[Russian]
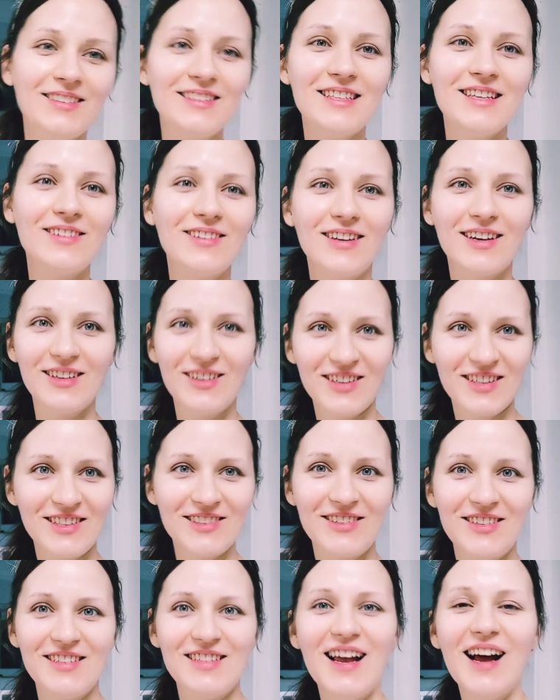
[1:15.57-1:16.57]
Всем
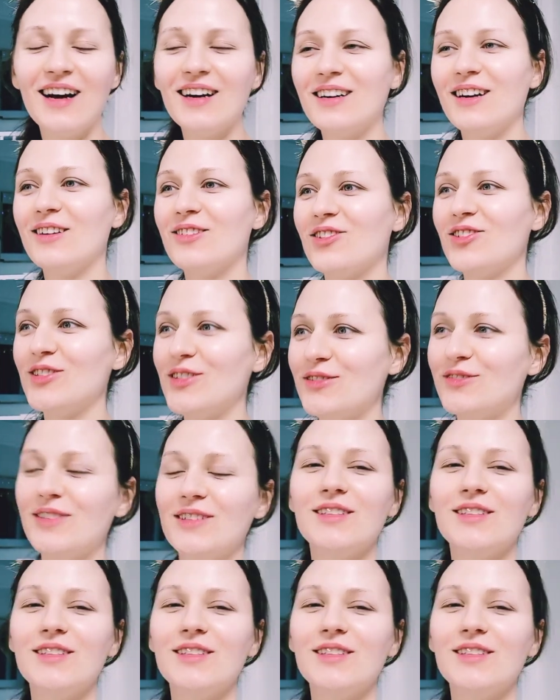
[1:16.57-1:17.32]
хорошего дня, хорошего